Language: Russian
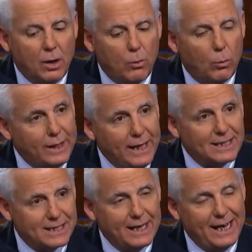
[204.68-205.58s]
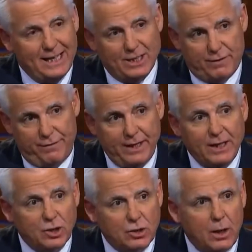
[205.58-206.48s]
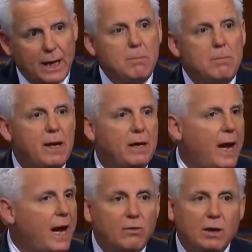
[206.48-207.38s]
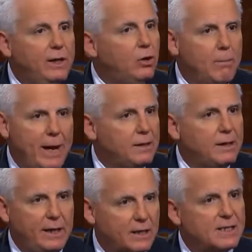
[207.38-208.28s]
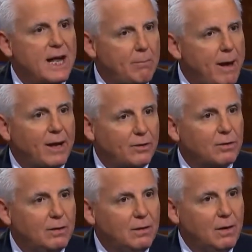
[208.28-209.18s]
Он сказал, совершилось, и выполнил все существующие